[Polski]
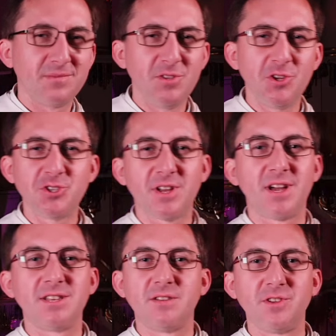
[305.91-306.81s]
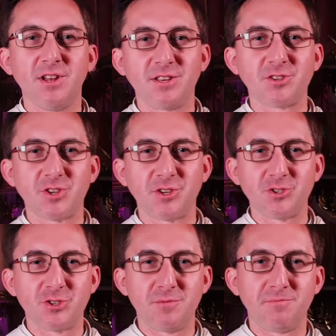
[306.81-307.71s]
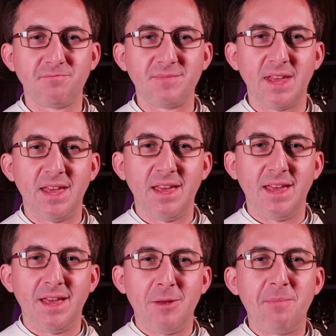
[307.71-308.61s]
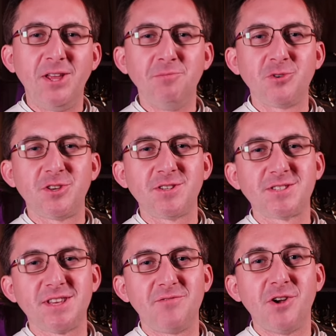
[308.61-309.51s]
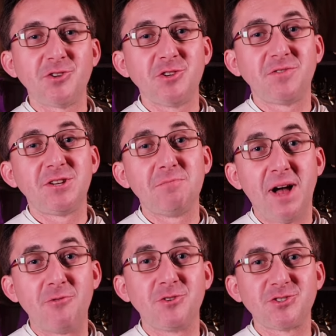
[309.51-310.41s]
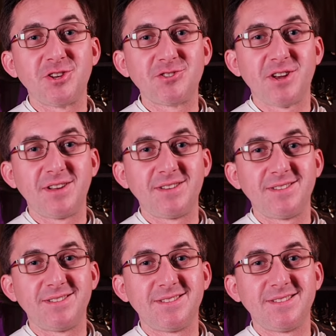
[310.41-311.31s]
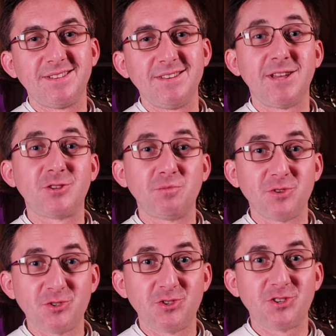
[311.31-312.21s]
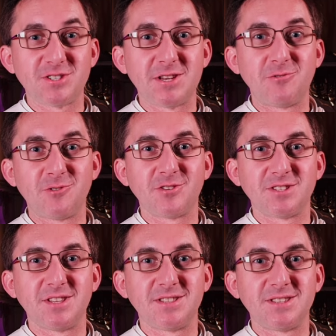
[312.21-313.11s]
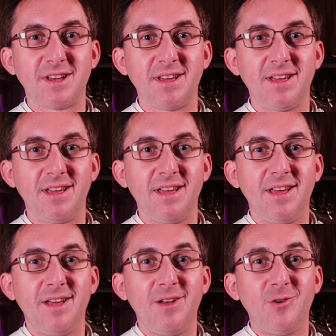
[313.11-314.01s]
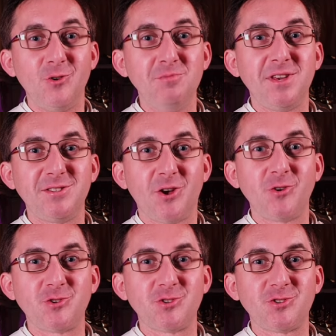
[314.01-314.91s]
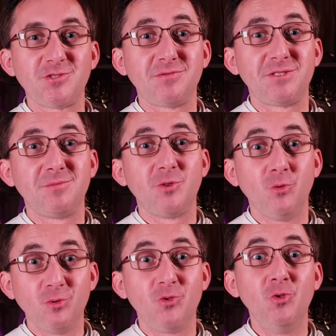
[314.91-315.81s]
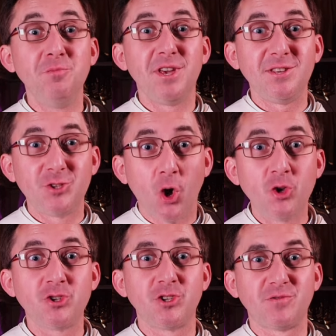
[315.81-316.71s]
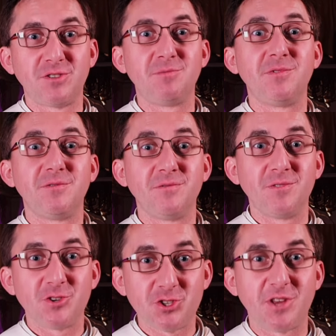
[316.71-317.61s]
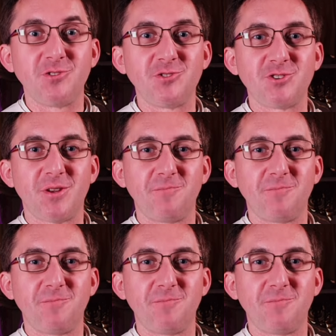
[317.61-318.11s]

Nie czekaj na wielkie rzeczy. Pan Bóg jest właśnie w tych małych rzeczach. Ja Tobie życzę z całego serca. Umiej dojrzeć w tym, umiej dojrzeć w tym szczęście.